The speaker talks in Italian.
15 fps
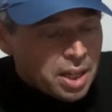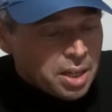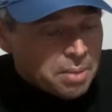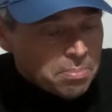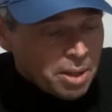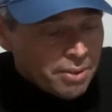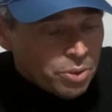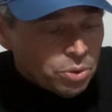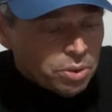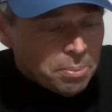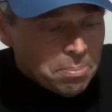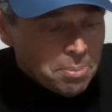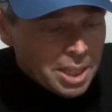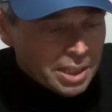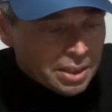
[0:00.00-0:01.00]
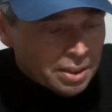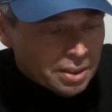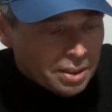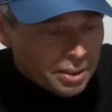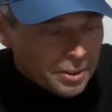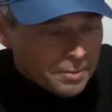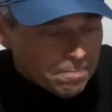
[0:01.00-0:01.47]
Mi è venuto in
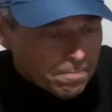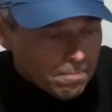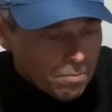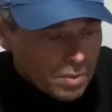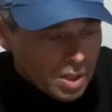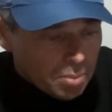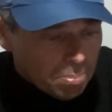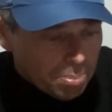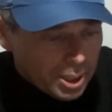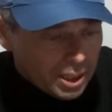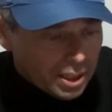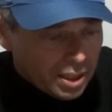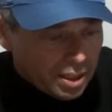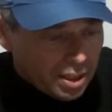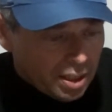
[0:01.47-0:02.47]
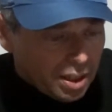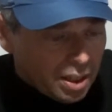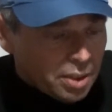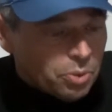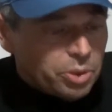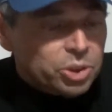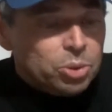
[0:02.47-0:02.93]
mente perché
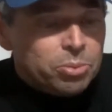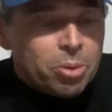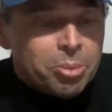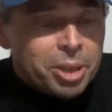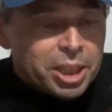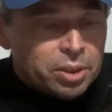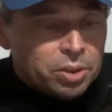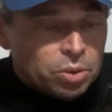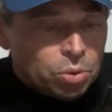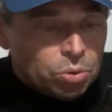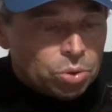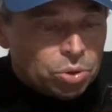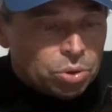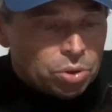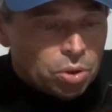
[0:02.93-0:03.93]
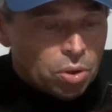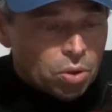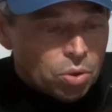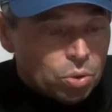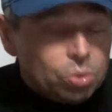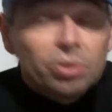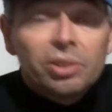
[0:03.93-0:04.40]
in questo momento sto
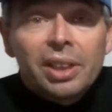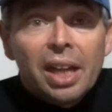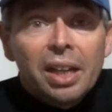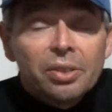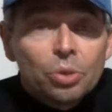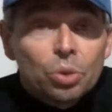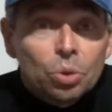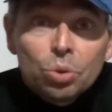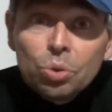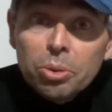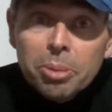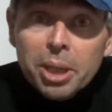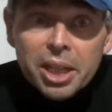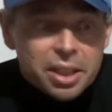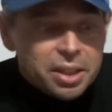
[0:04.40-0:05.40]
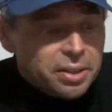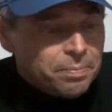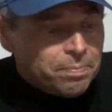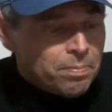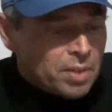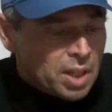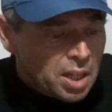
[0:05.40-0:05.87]
lottando su eBay
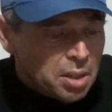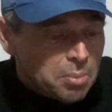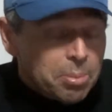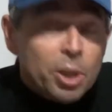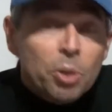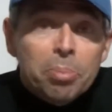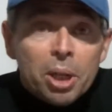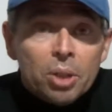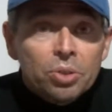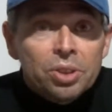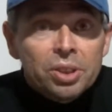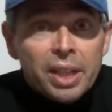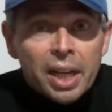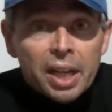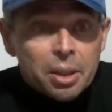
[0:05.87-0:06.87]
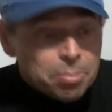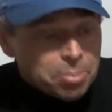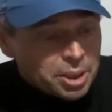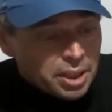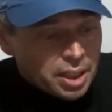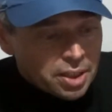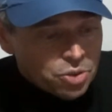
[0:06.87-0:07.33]
per un paio di
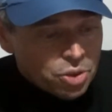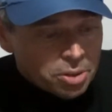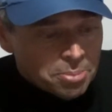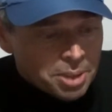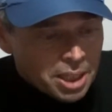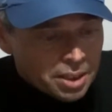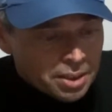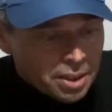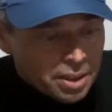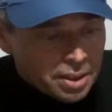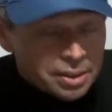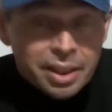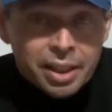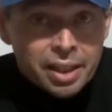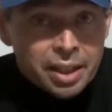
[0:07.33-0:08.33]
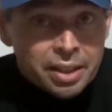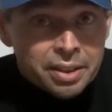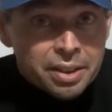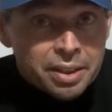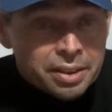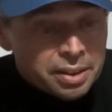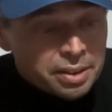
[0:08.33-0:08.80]
scarpe dalla Germania, da
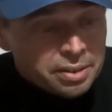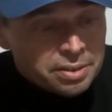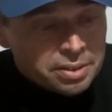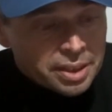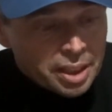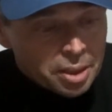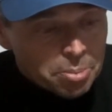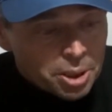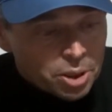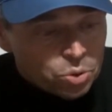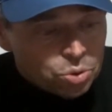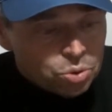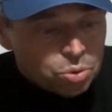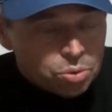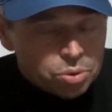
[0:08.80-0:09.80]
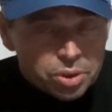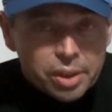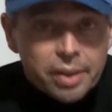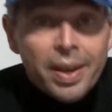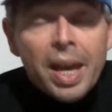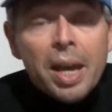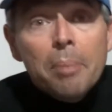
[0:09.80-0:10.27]
running, scarpe costose,
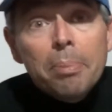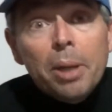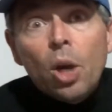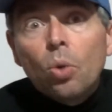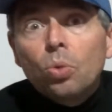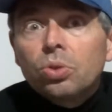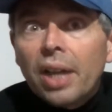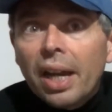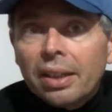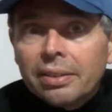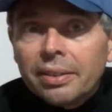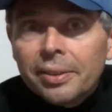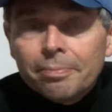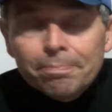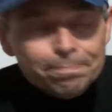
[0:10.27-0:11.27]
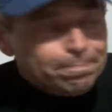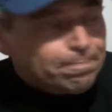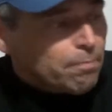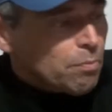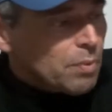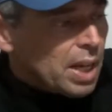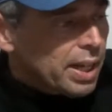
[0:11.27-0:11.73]
però usate.
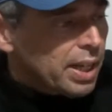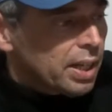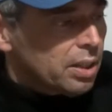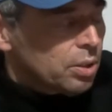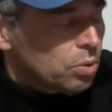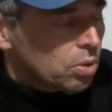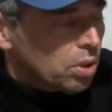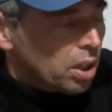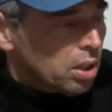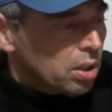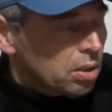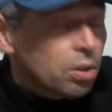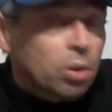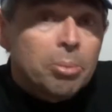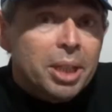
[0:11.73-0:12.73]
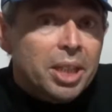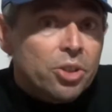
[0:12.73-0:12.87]
E allora, come le